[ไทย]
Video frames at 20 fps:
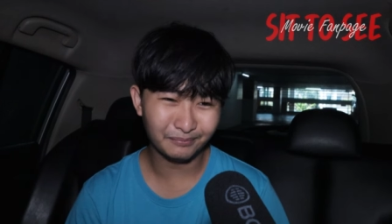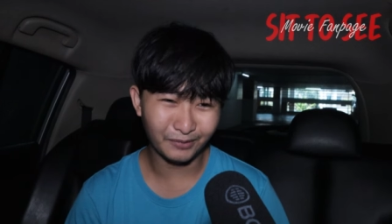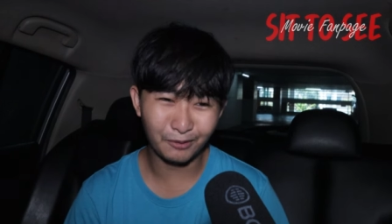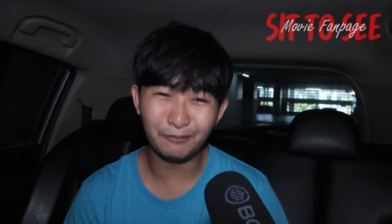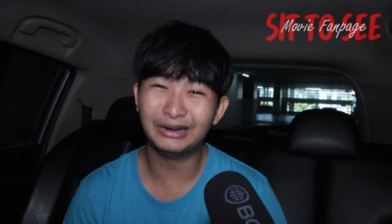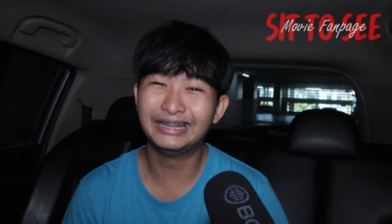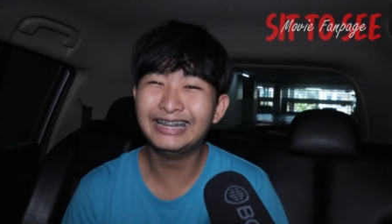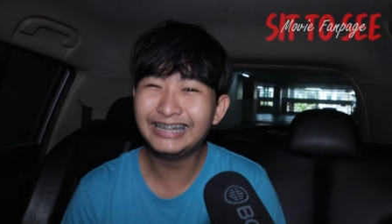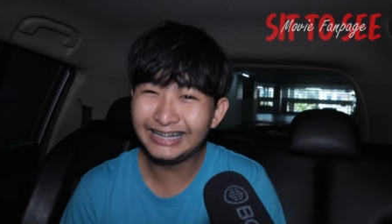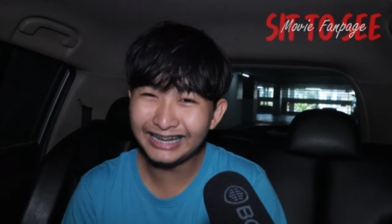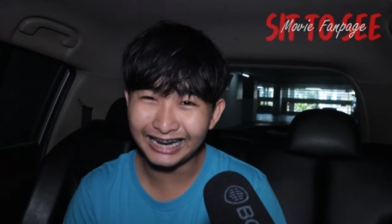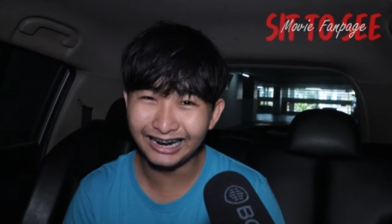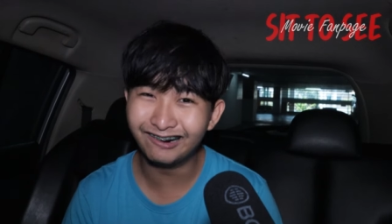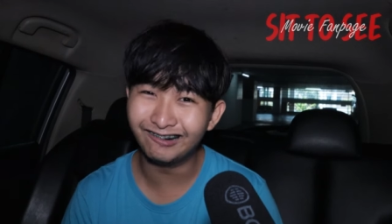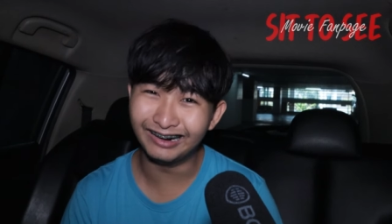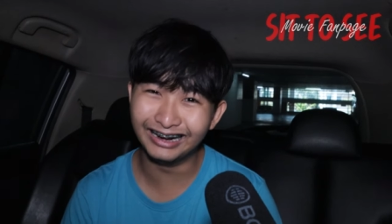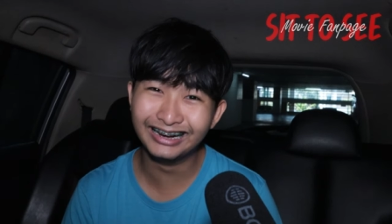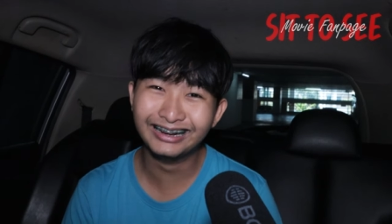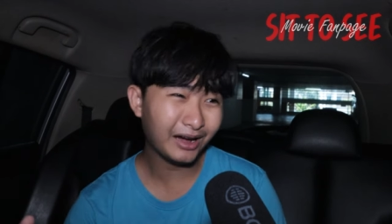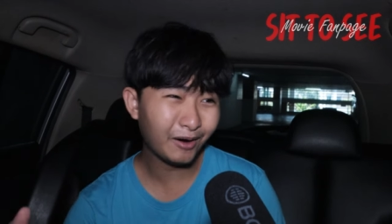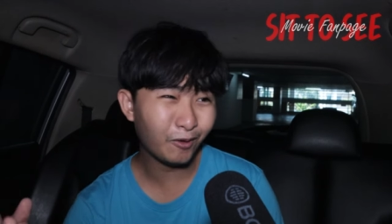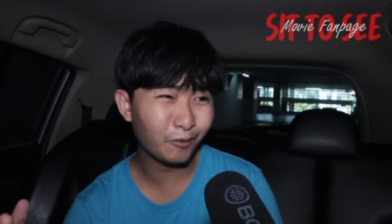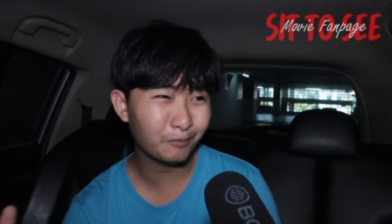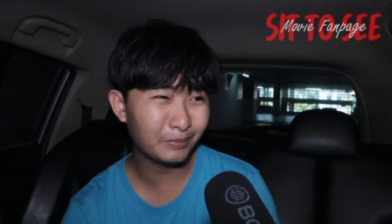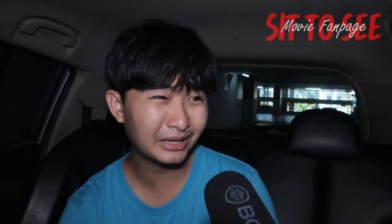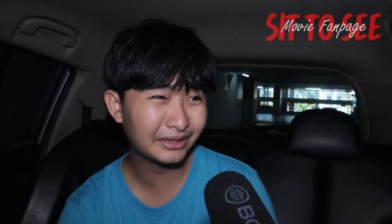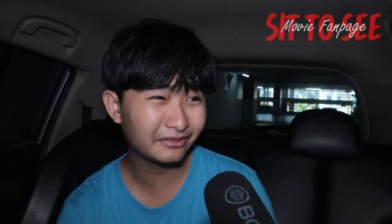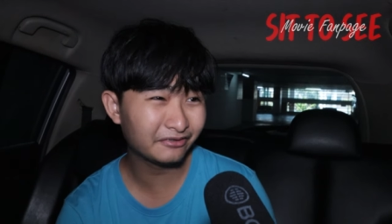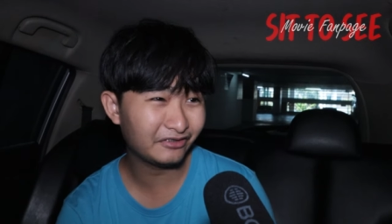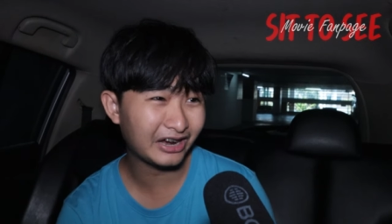ออกมาที่เดียวอะถ้าผม
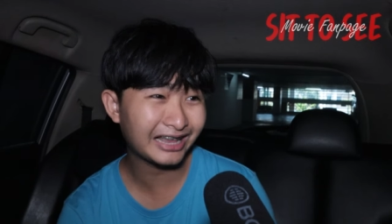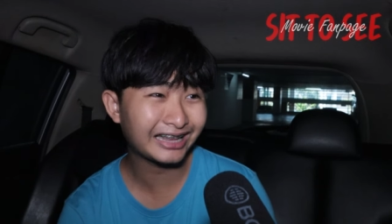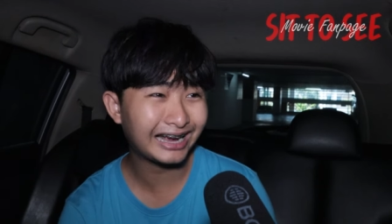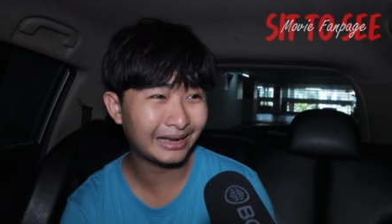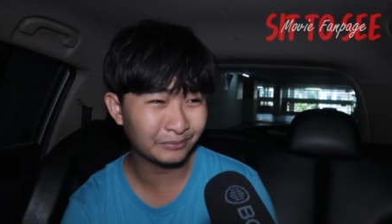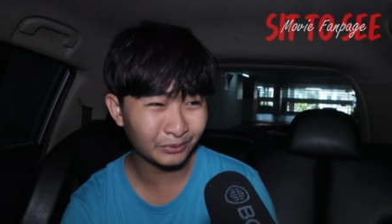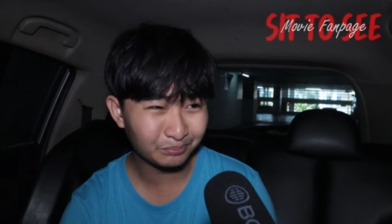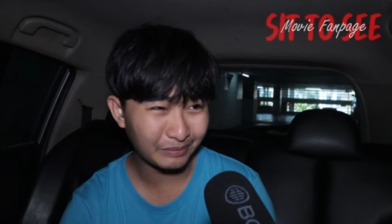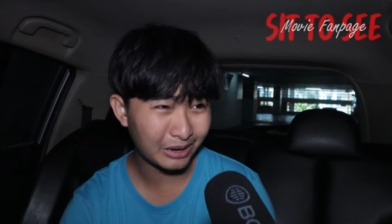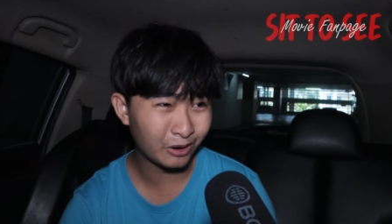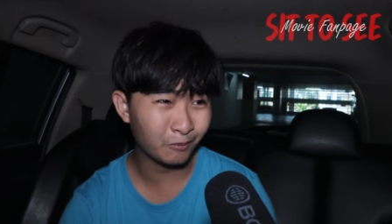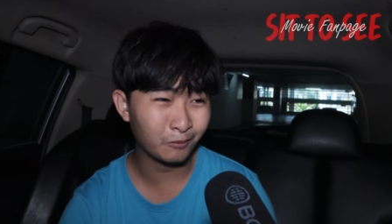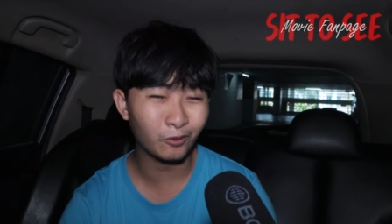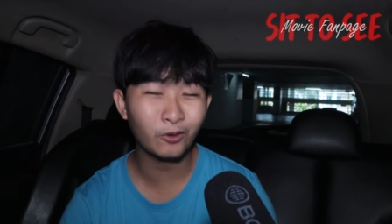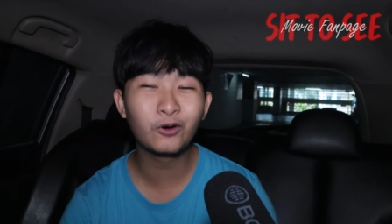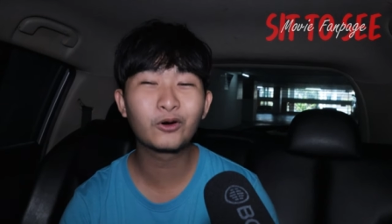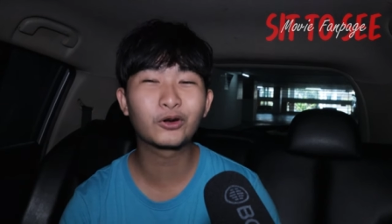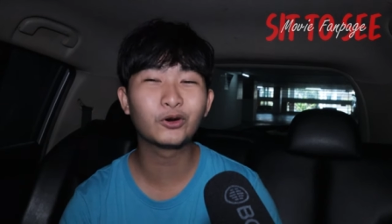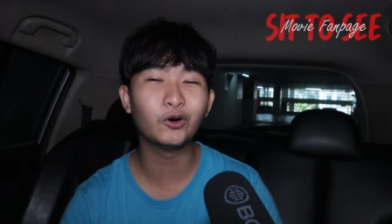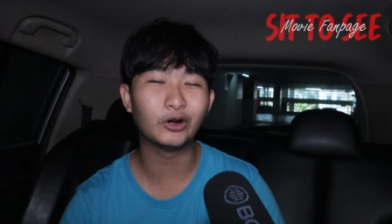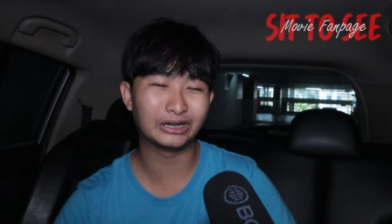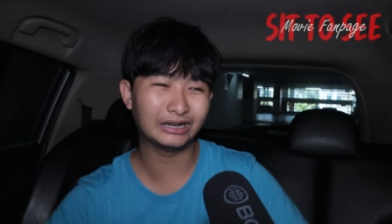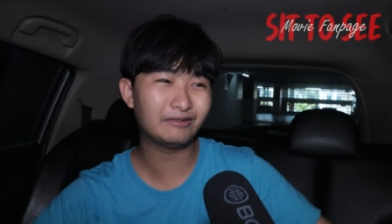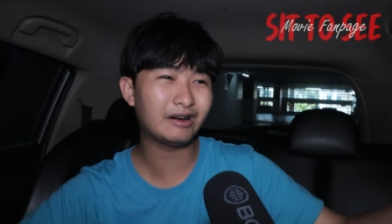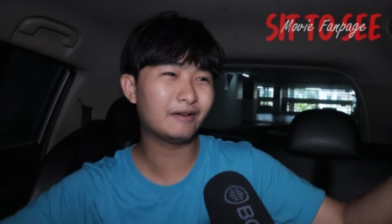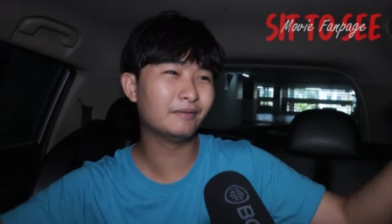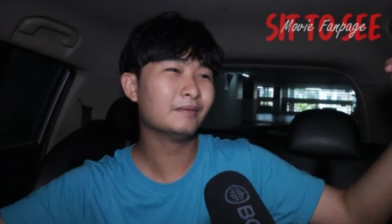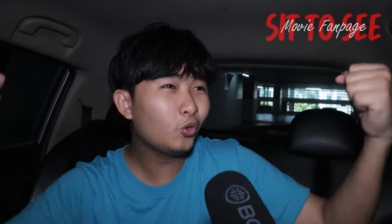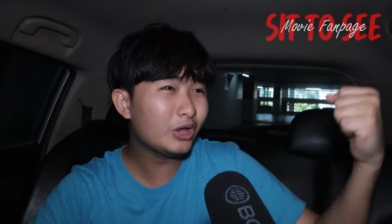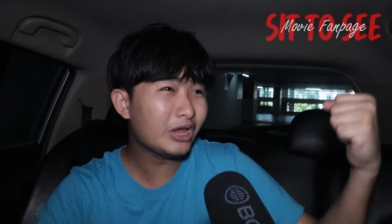เป็นแฟนขันนกปลายผมคงโกรธ แล้ว
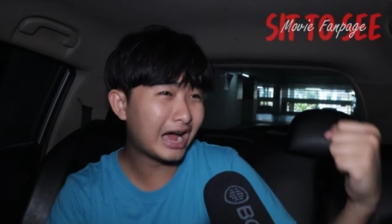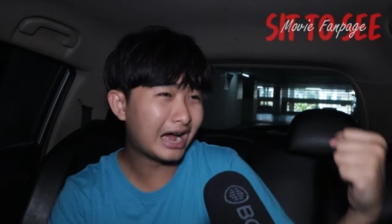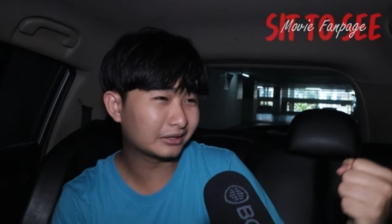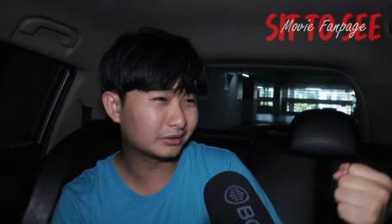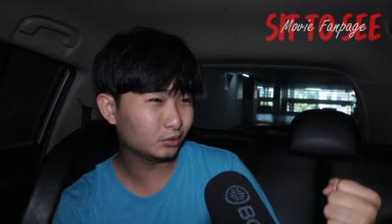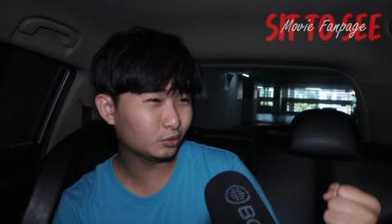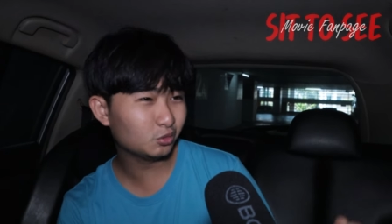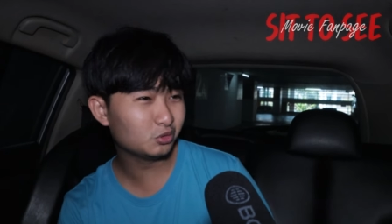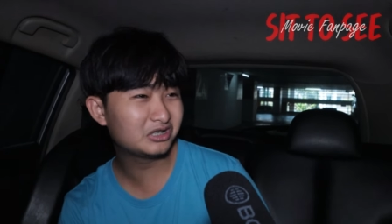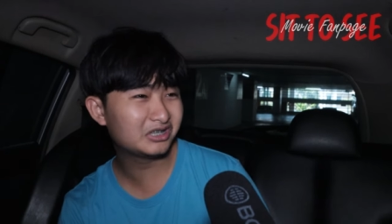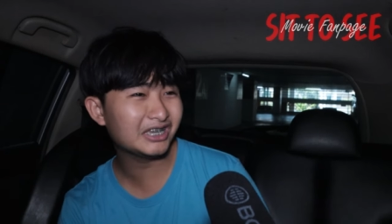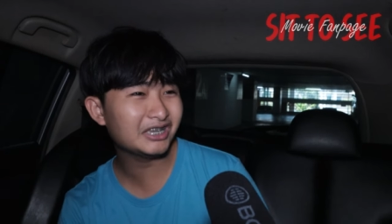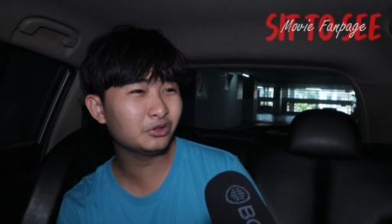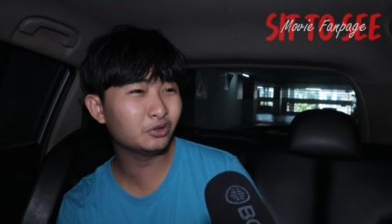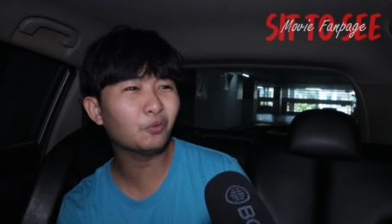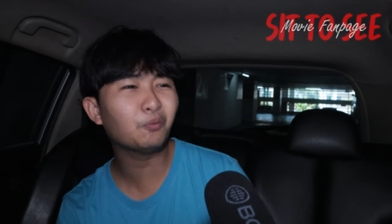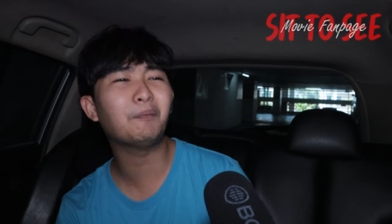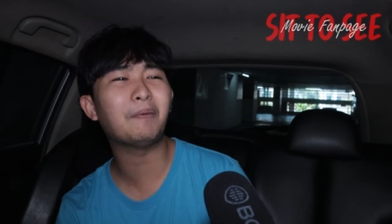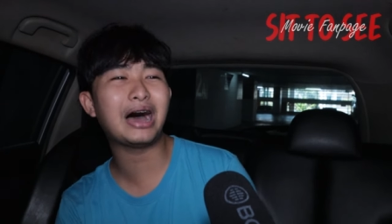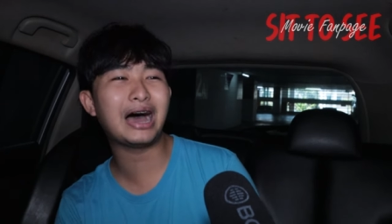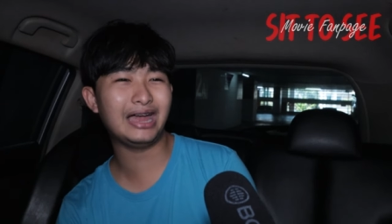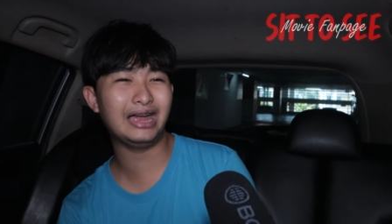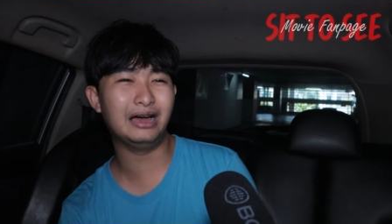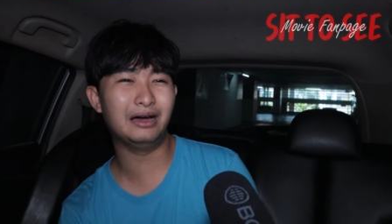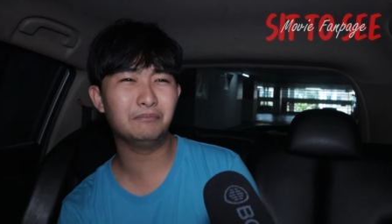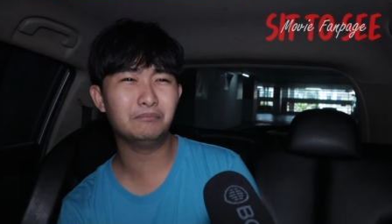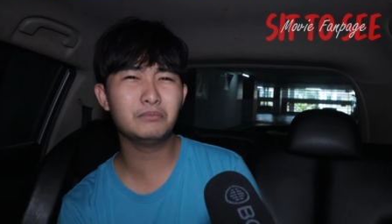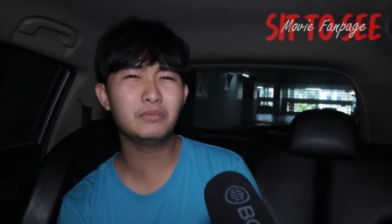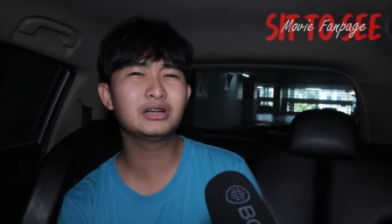แบบกูอยากดูจิ้นนกปลายอะ